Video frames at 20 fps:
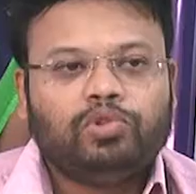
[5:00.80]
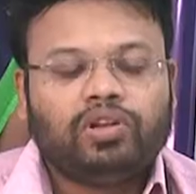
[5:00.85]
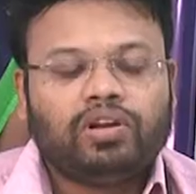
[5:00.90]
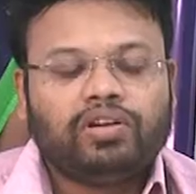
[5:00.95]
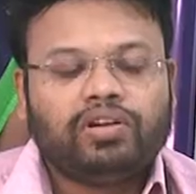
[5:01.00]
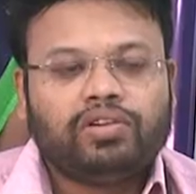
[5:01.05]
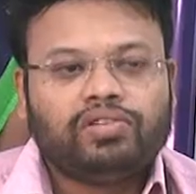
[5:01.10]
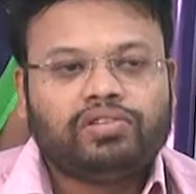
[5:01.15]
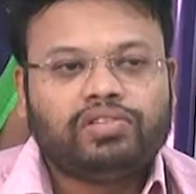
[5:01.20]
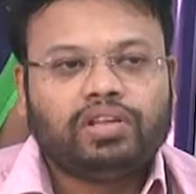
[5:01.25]
ముందుకు
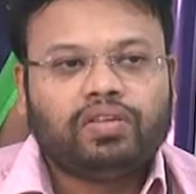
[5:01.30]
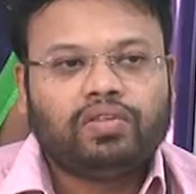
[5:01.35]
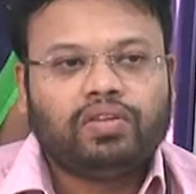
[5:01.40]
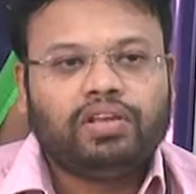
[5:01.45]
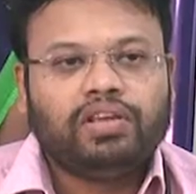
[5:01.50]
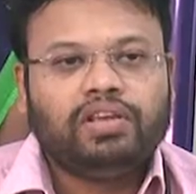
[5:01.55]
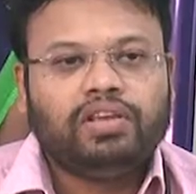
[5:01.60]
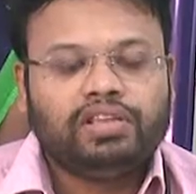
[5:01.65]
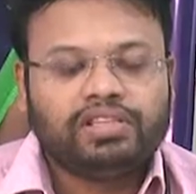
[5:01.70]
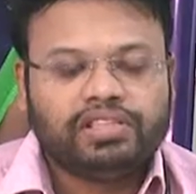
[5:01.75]

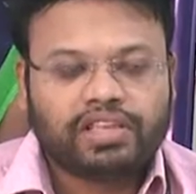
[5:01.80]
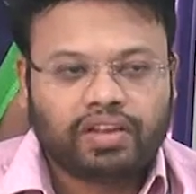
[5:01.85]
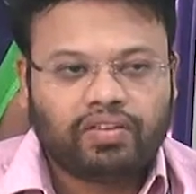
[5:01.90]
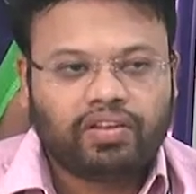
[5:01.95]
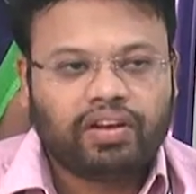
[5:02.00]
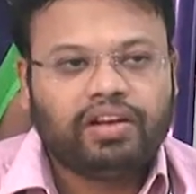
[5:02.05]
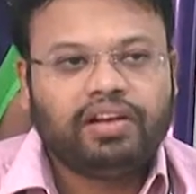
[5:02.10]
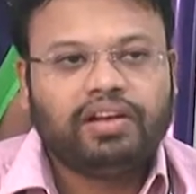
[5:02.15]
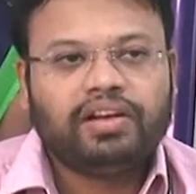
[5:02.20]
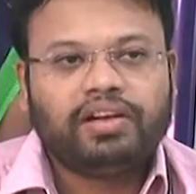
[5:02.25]
నడుస్తామని ఈ
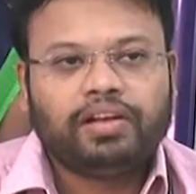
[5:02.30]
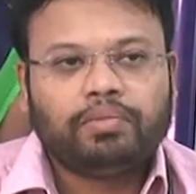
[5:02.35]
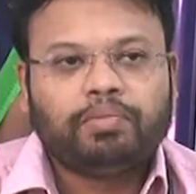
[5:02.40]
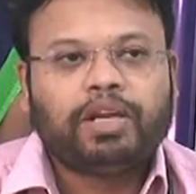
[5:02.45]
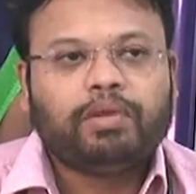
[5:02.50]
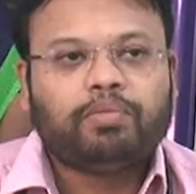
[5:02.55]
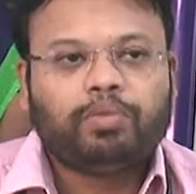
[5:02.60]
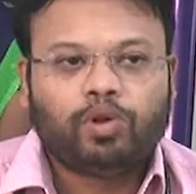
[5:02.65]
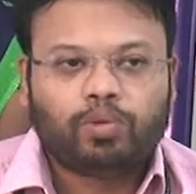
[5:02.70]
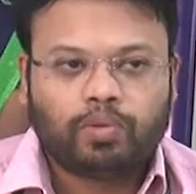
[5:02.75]
సేవలన్నింటినీ
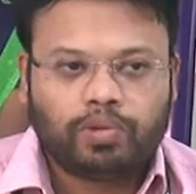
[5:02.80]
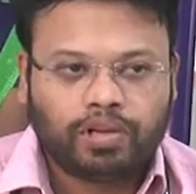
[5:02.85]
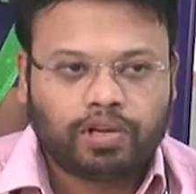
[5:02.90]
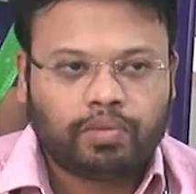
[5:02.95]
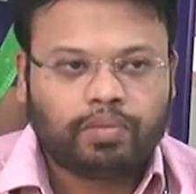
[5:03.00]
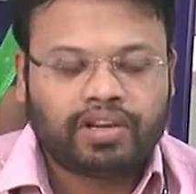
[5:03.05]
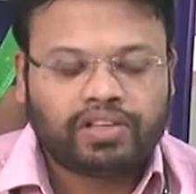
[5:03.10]
మన మగునరు